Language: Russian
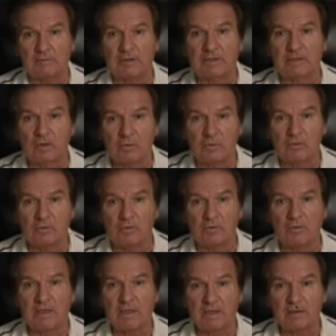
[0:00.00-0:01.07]
ВСУ
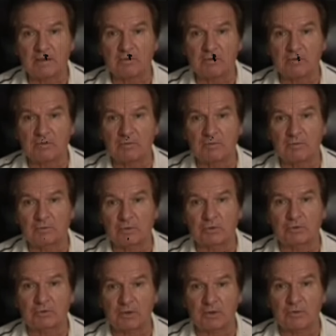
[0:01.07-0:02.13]
въедет в
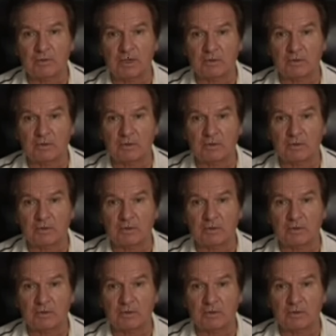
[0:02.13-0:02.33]
ту зону,